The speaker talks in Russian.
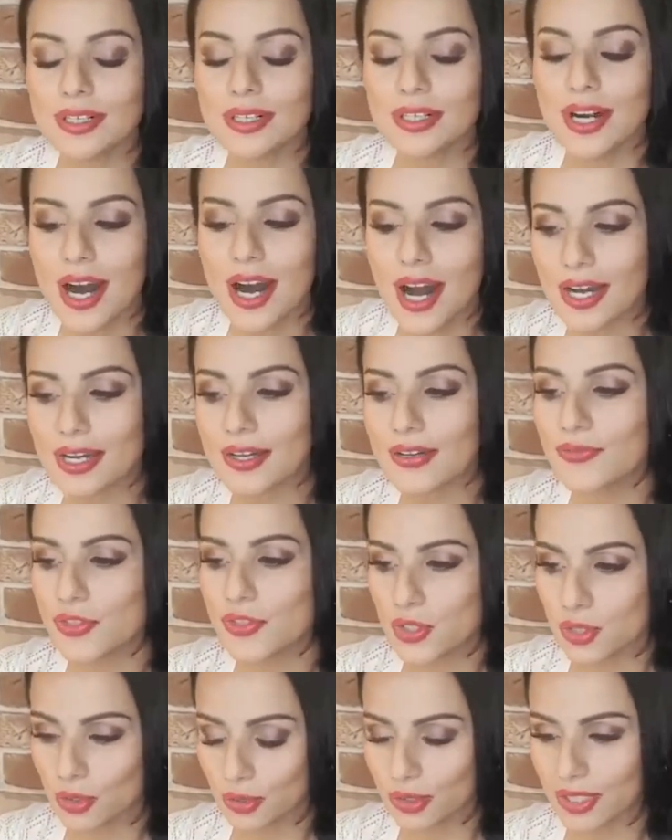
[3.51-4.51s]
как
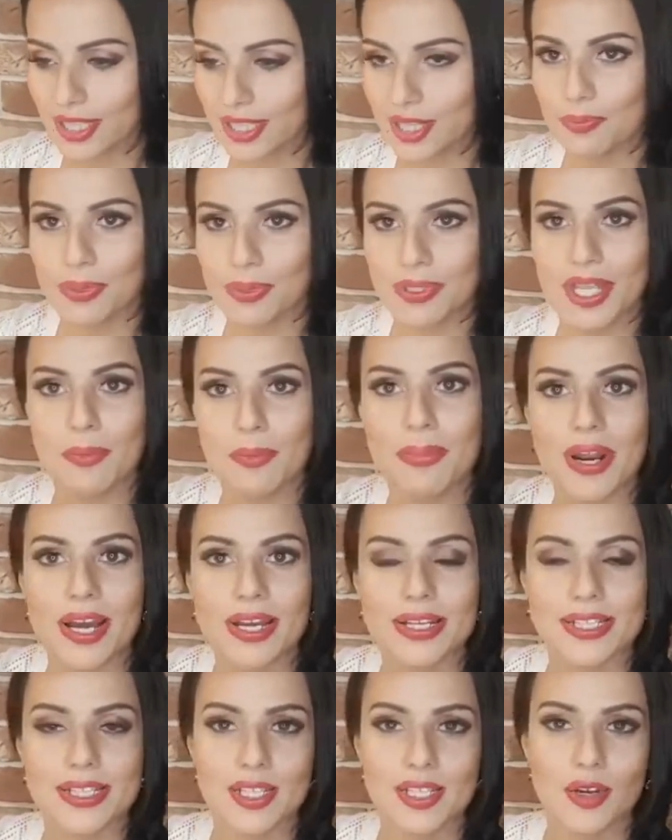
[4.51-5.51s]
все-таки
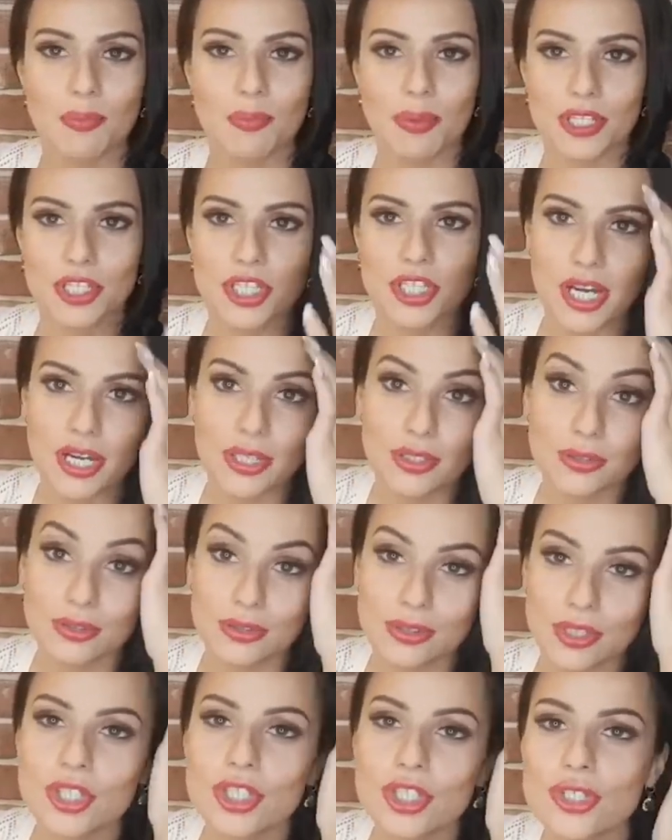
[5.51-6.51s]
подобрать
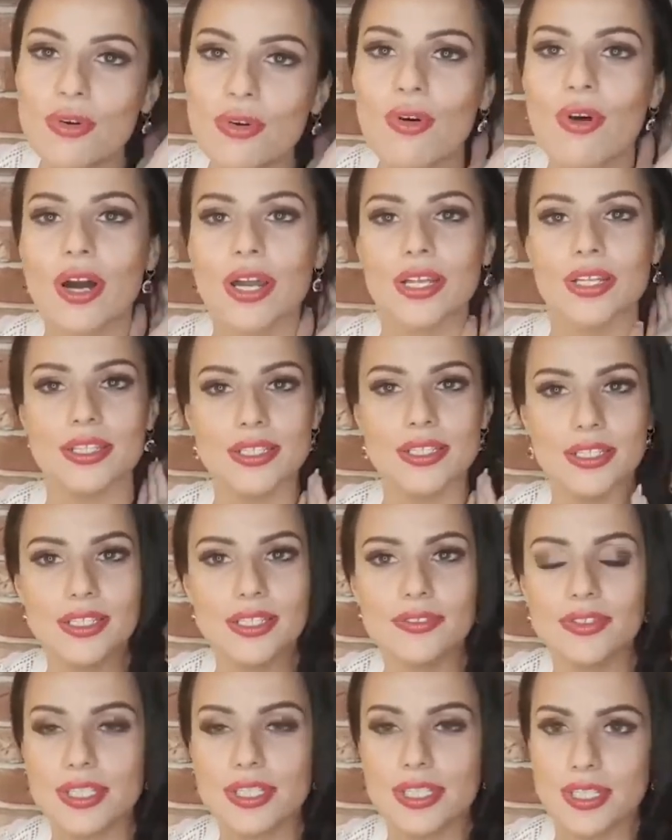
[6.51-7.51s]
площадку, на что
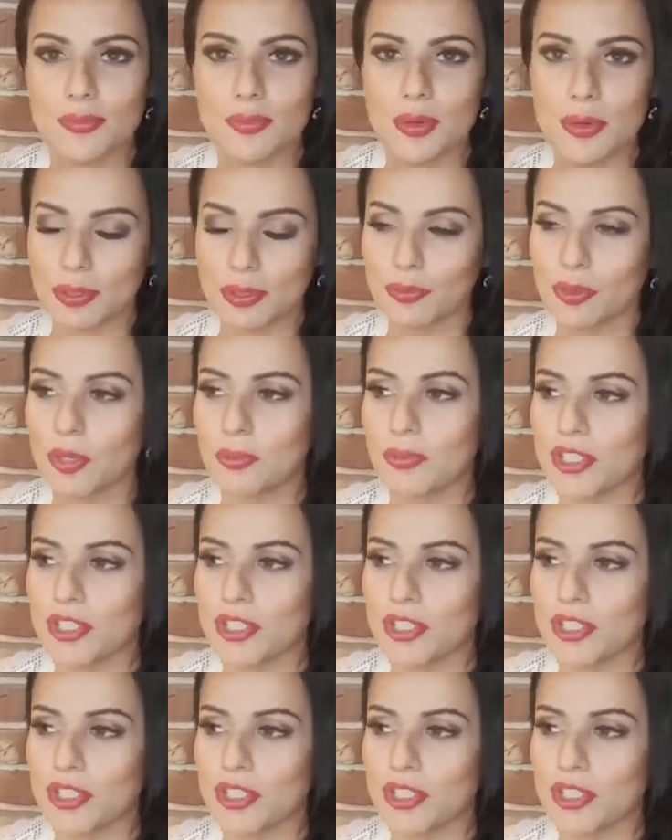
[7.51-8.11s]
ориентироваться при подборе